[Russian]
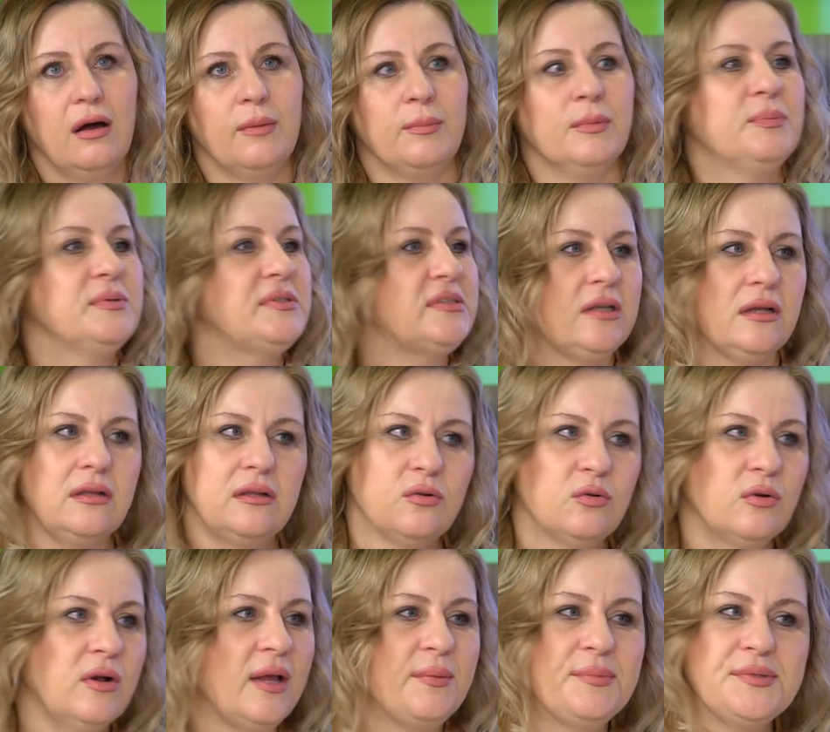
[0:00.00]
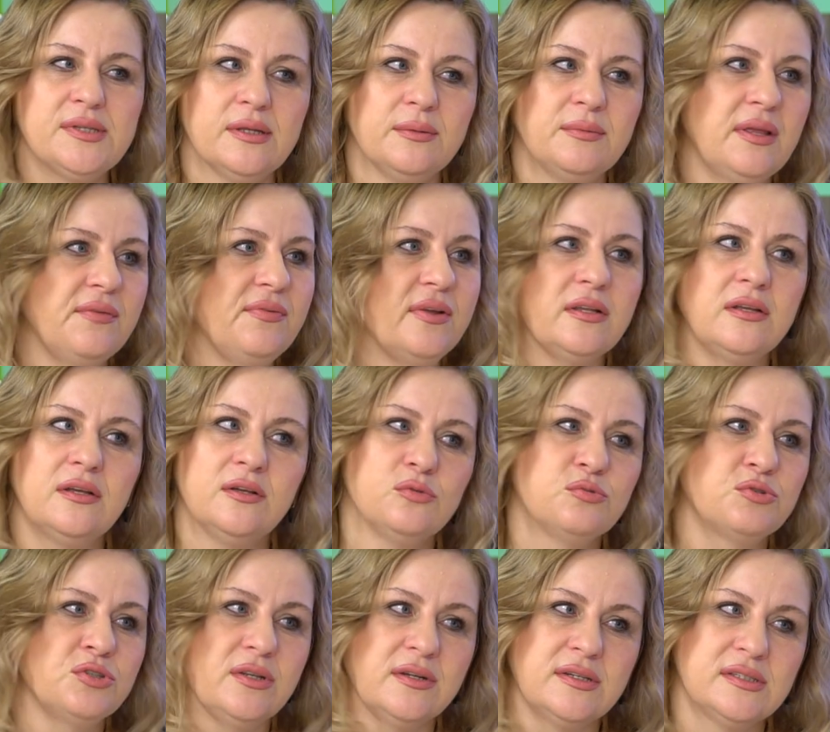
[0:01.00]
мы постоянно ругаемся, нам, наверное,
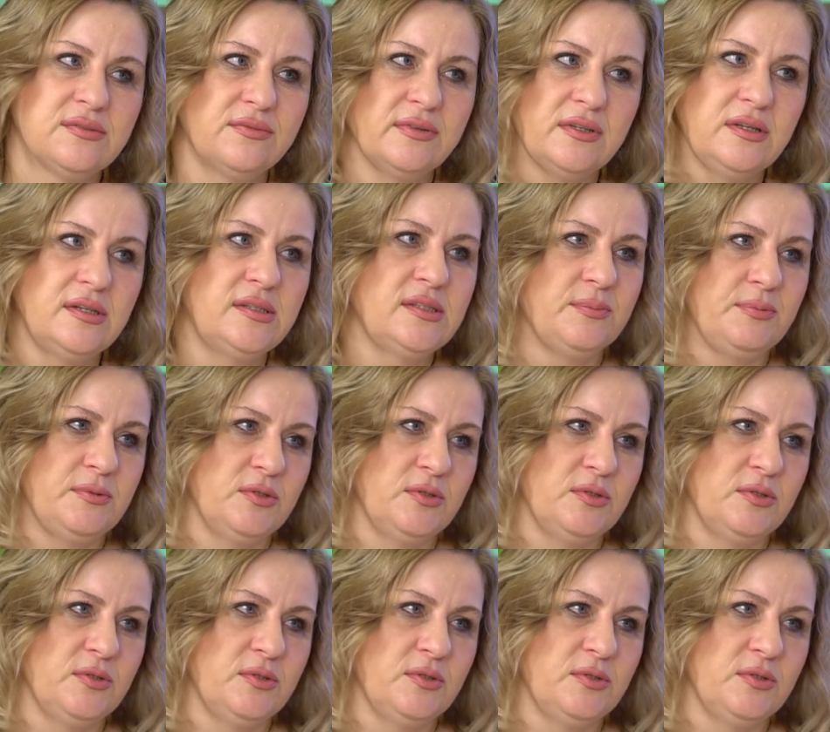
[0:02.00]
нужно разводиться.